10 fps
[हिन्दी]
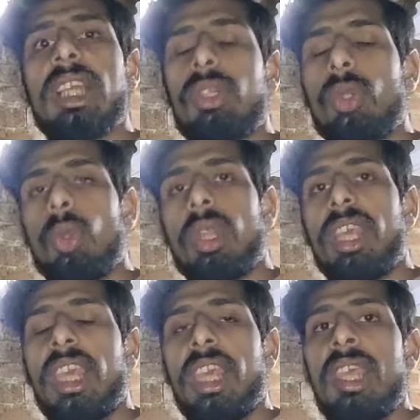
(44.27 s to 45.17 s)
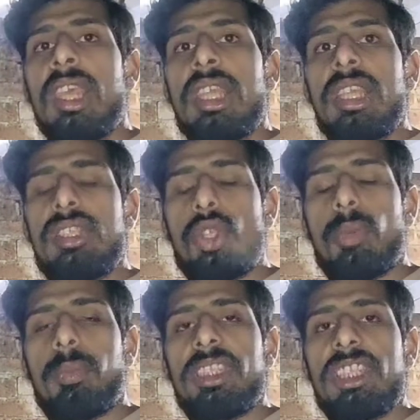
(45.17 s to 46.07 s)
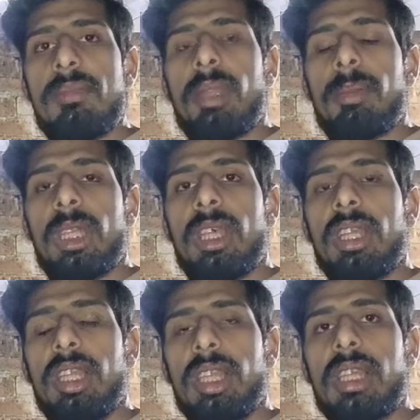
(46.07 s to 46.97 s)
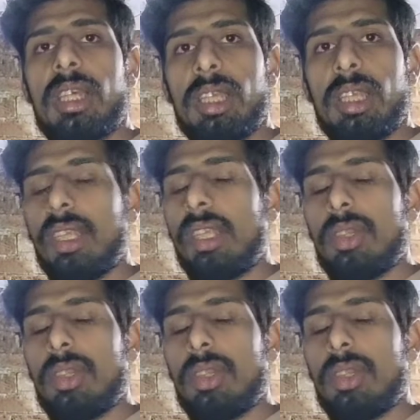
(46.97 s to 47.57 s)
सा तोड़ के इसके ऊपर सीमेंट बना के लगा के